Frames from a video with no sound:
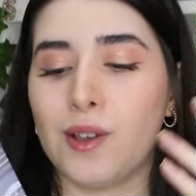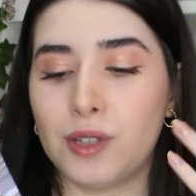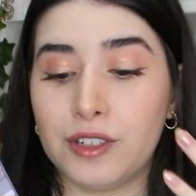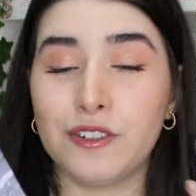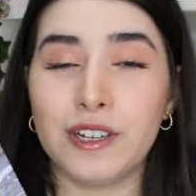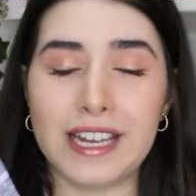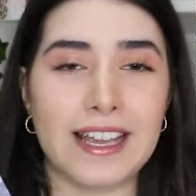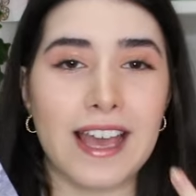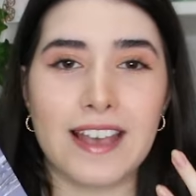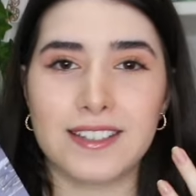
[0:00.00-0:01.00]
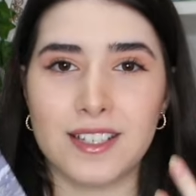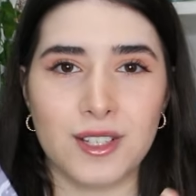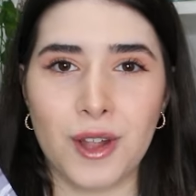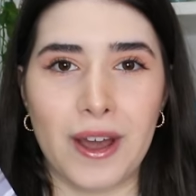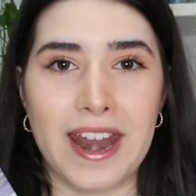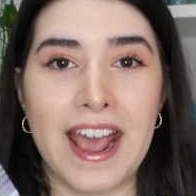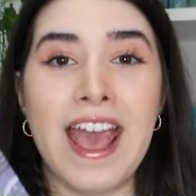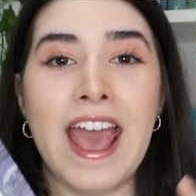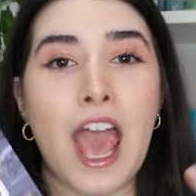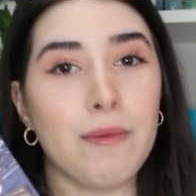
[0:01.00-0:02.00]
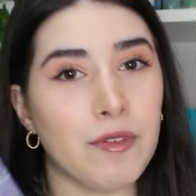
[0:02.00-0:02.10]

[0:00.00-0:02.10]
eu devorei essa história. É